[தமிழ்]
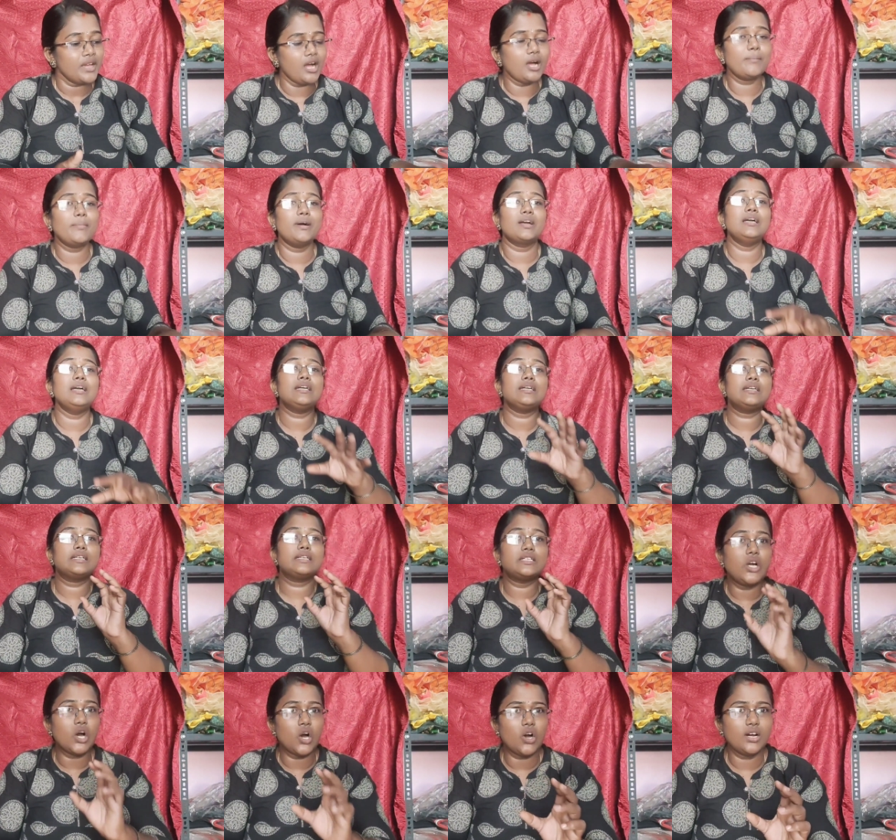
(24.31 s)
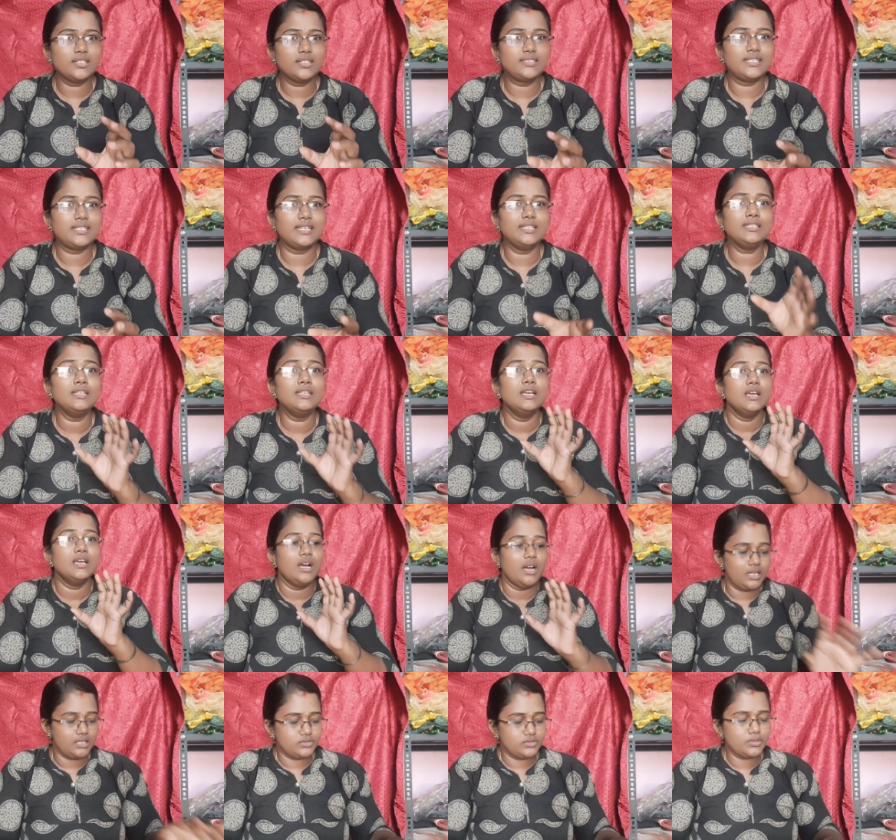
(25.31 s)
ஆமாங்க காட்டன்
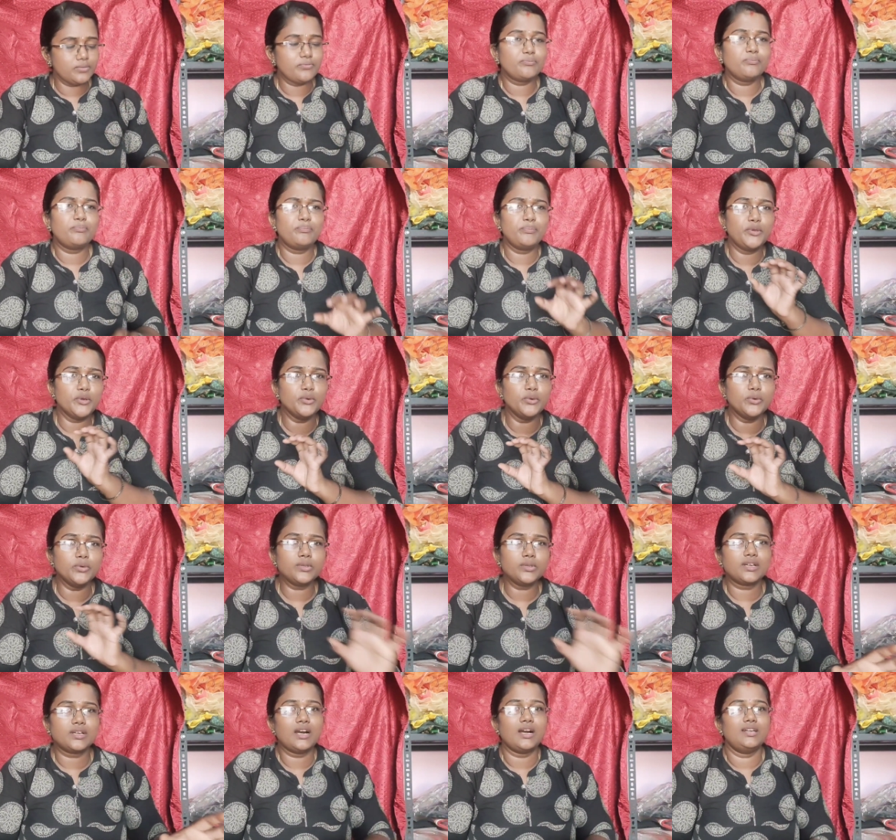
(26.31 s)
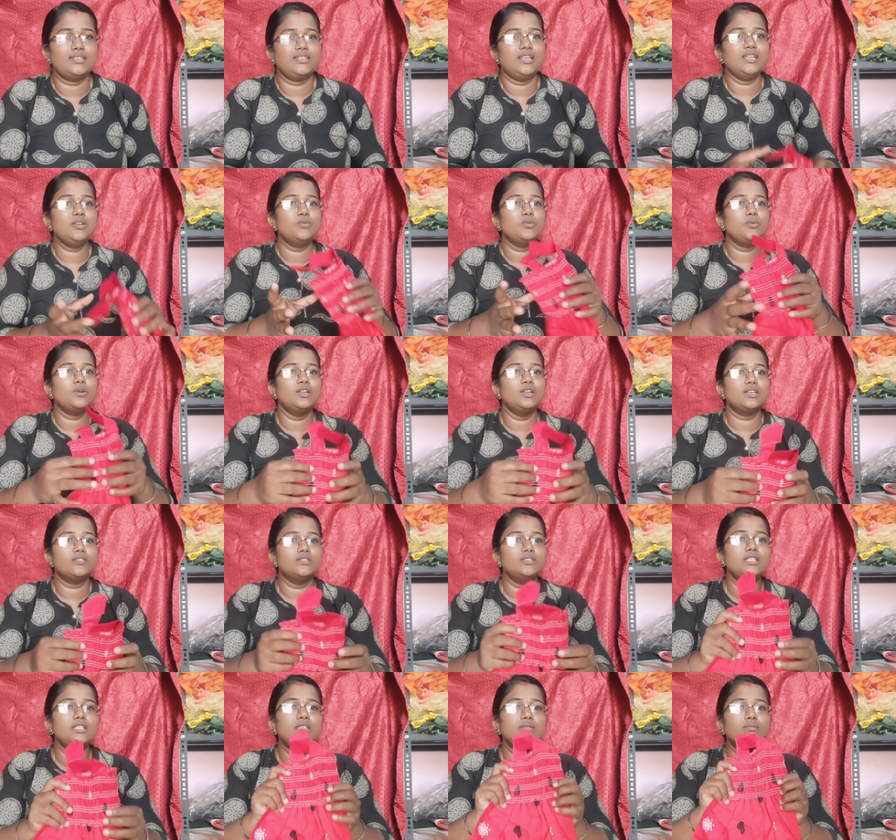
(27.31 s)
அது வந்து பியூர் காட்டன் உங்களுக்கு
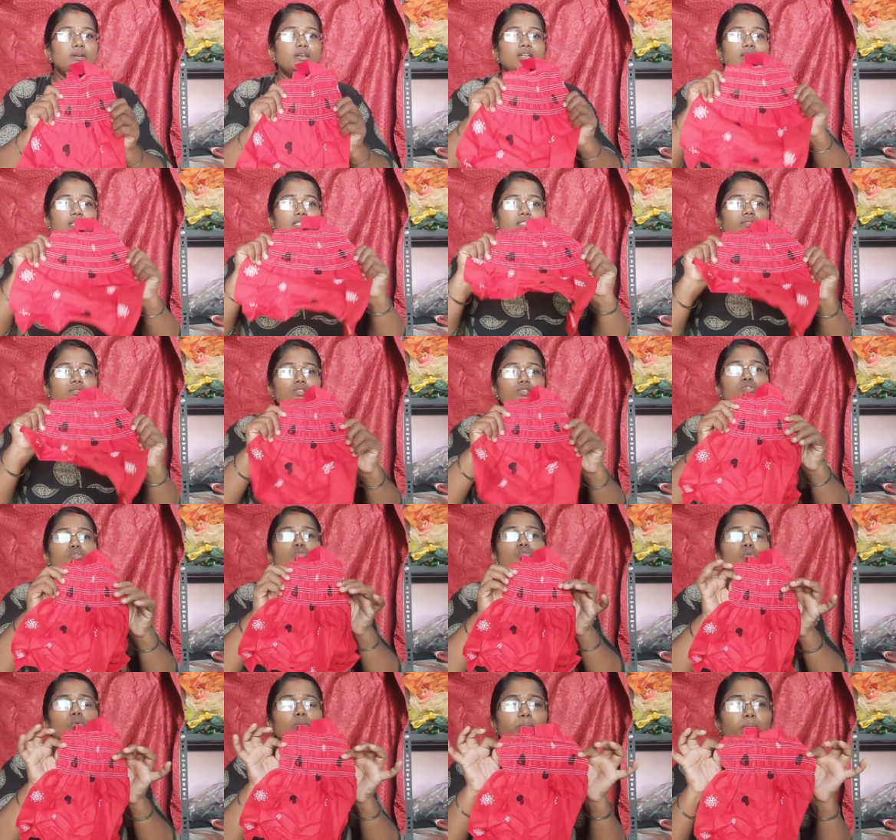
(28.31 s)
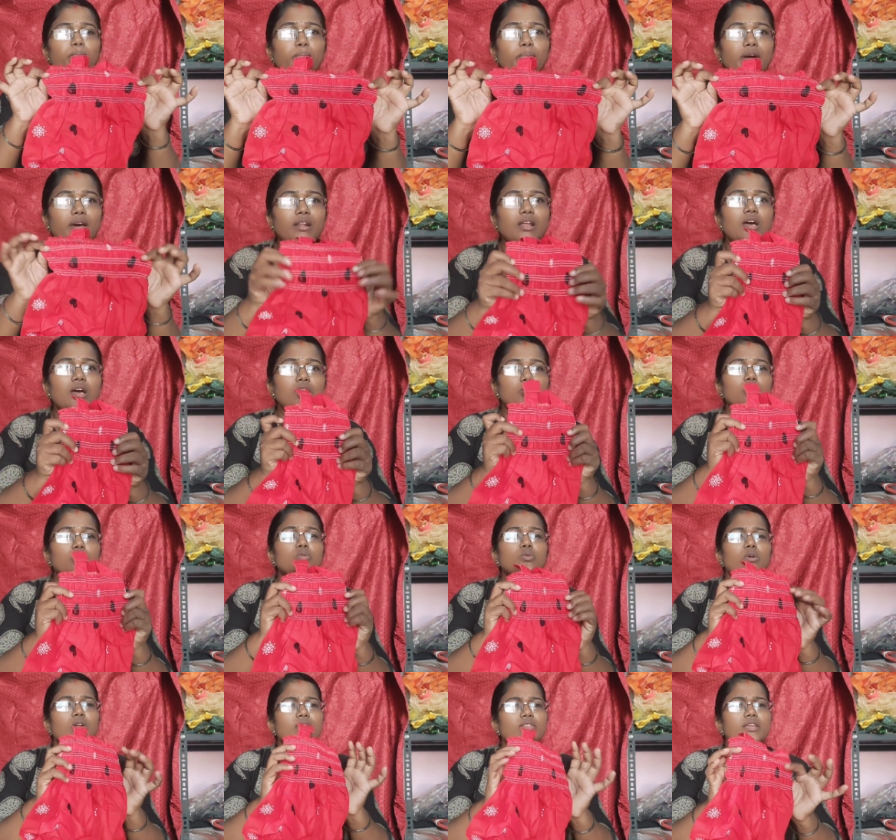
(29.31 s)
வந்து இது மாதிரி ட்ரெஸ் வந்து சூப்பர் சூப்பராக இருக்கும்
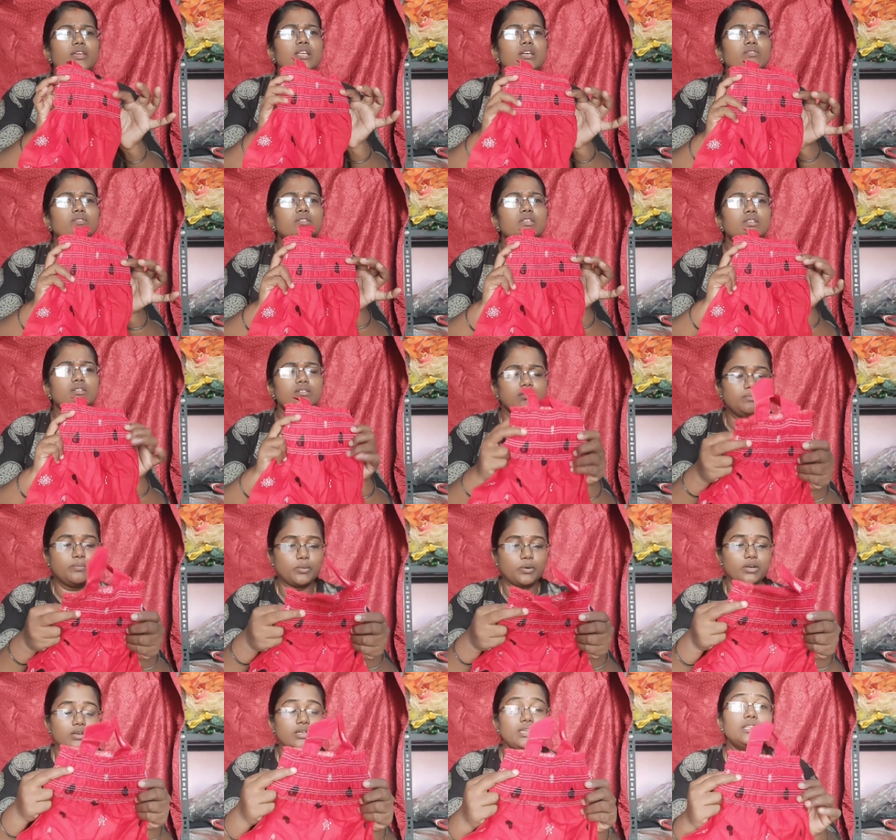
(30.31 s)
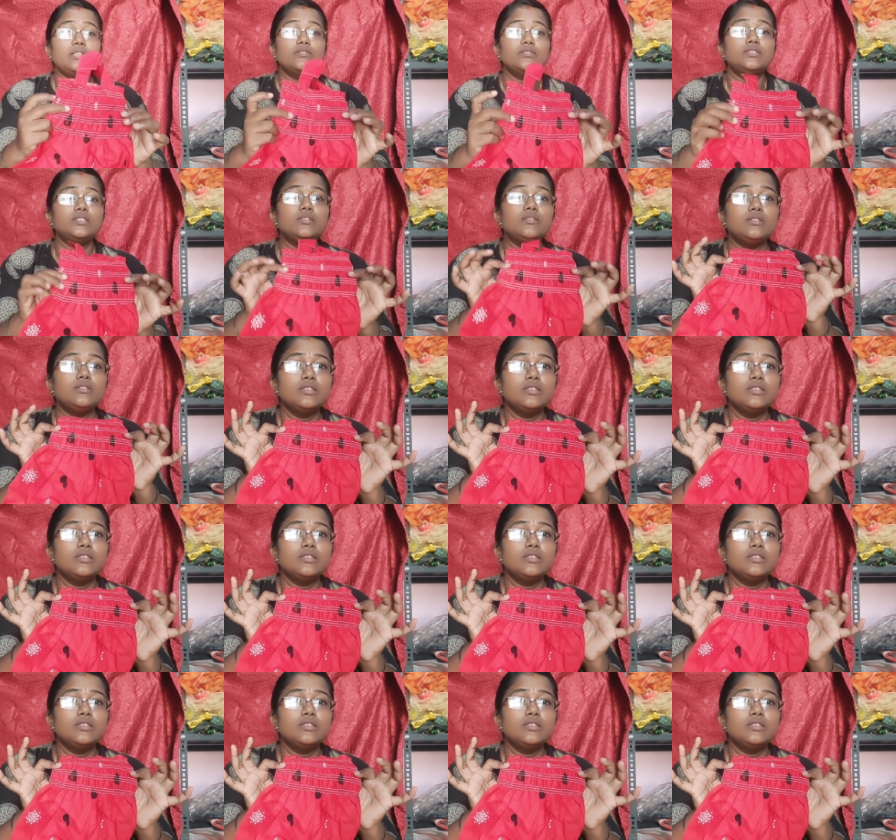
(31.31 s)
குழந்தைங்களுக்கு வந்து இது வந்து